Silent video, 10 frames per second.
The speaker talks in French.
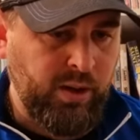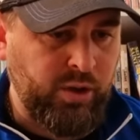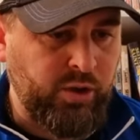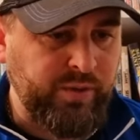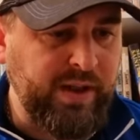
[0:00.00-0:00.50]

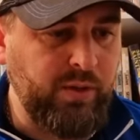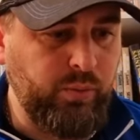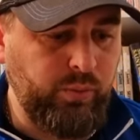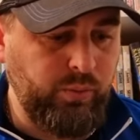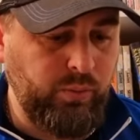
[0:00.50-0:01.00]
J'en ai
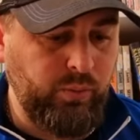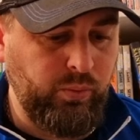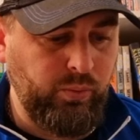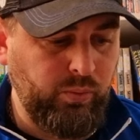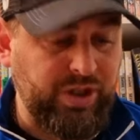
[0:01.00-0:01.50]

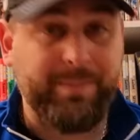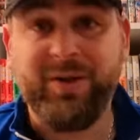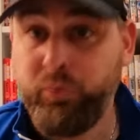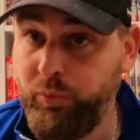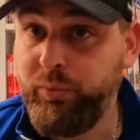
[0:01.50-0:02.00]
lu, j'ai pas
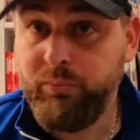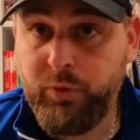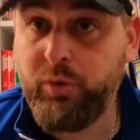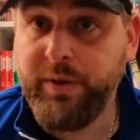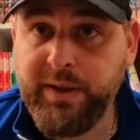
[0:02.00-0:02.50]
tout lu,
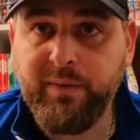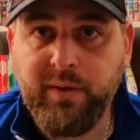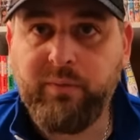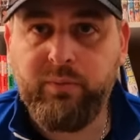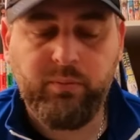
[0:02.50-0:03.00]
je suis honnête
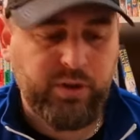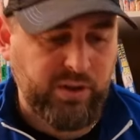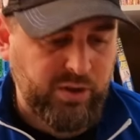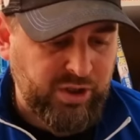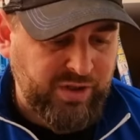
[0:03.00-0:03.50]
avec vous,
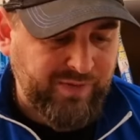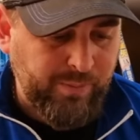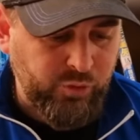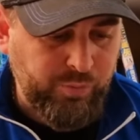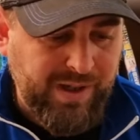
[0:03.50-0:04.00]
j'ai
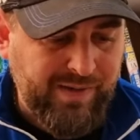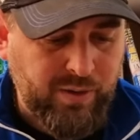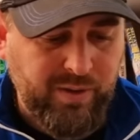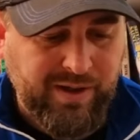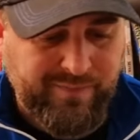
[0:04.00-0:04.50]
vraiment du mal avec
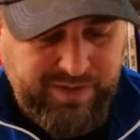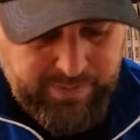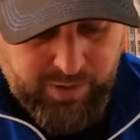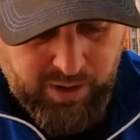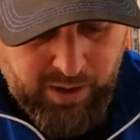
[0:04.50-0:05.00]
le
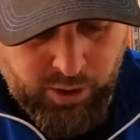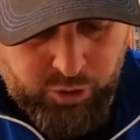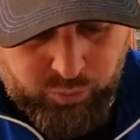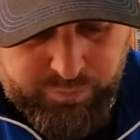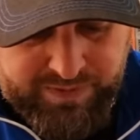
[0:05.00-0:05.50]
graphisme,
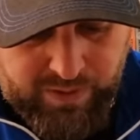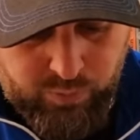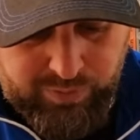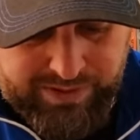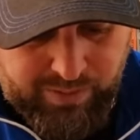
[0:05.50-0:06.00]
je trouve ça
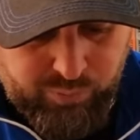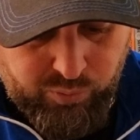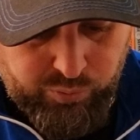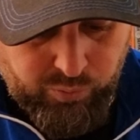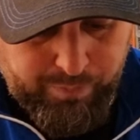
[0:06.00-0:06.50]
ultra
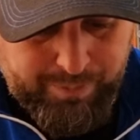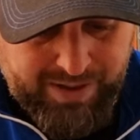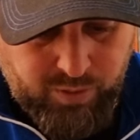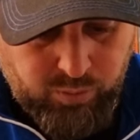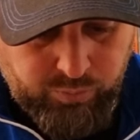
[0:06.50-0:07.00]
brouillon,
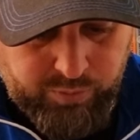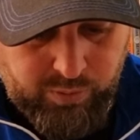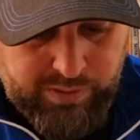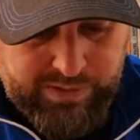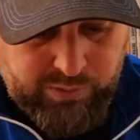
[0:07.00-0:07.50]
par
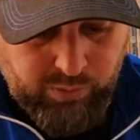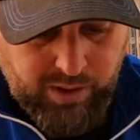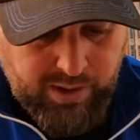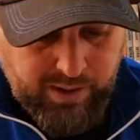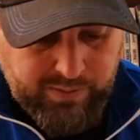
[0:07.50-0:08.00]
contre
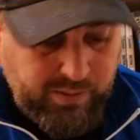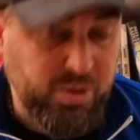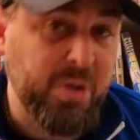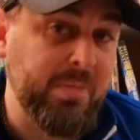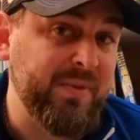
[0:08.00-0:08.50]
l'histoire a l'air d'être
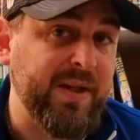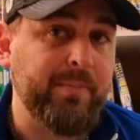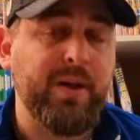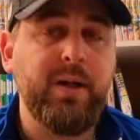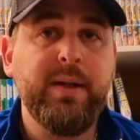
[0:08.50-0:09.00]
quand même
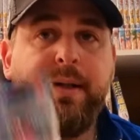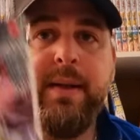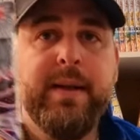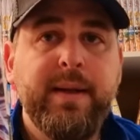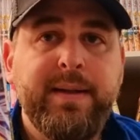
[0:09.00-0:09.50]
sympa,
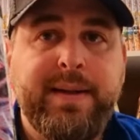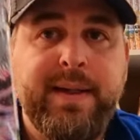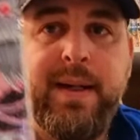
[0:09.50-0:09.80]
c'est